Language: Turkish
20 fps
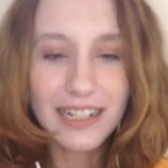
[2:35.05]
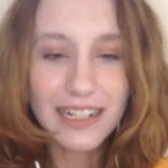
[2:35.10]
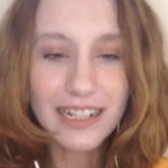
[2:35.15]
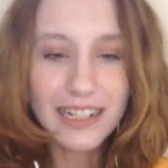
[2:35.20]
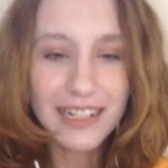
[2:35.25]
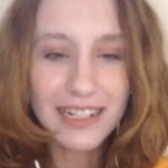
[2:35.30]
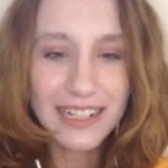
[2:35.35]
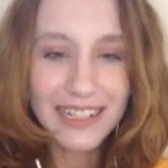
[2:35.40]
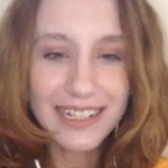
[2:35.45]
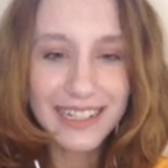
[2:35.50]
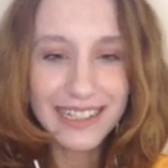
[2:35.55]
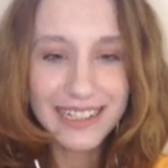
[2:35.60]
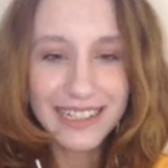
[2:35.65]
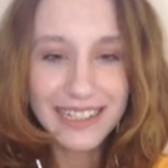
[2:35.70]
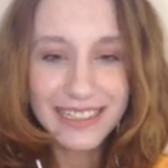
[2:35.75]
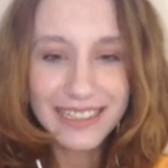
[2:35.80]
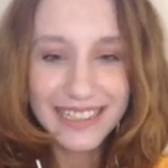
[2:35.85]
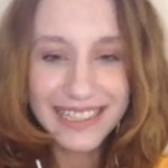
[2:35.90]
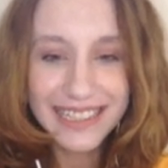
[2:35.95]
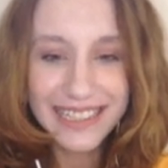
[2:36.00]
Aa,
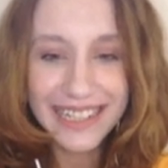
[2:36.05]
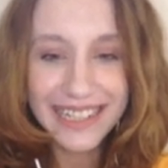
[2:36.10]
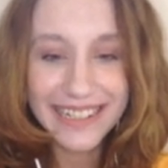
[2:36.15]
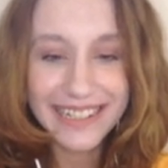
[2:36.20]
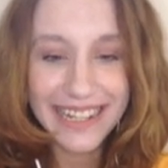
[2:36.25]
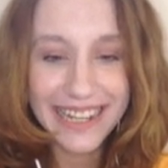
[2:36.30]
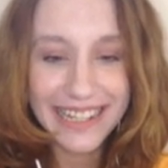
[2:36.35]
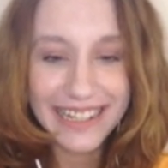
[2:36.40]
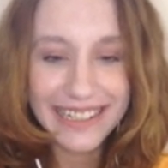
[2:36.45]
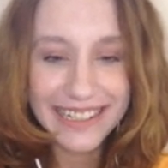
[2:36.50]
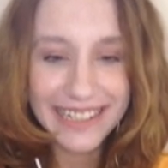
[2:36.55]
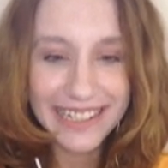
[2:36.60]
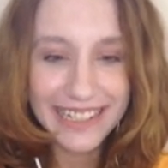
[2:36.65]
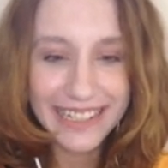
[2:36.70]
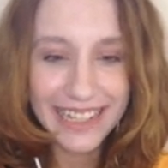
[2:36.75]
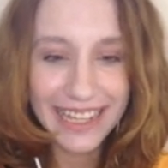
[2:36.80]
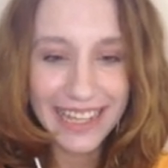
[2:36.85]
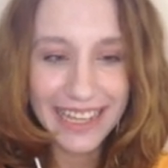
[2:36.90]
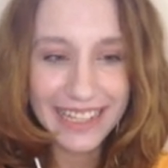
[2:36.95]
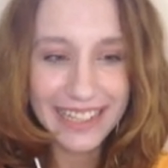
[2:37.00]
inek renkli
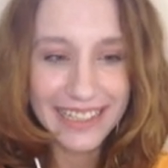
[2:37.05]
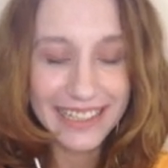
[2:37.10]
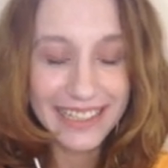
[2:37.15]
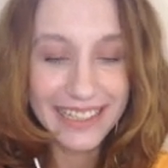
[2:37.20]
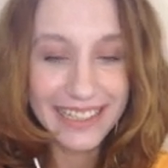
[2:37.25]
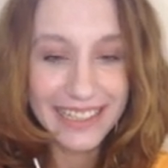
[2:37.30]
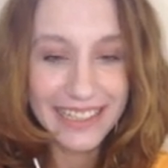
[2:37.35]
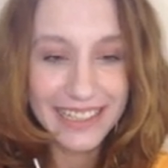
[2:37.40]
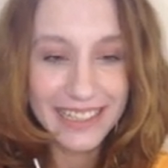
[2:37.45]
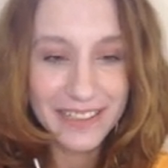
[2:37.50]
inek.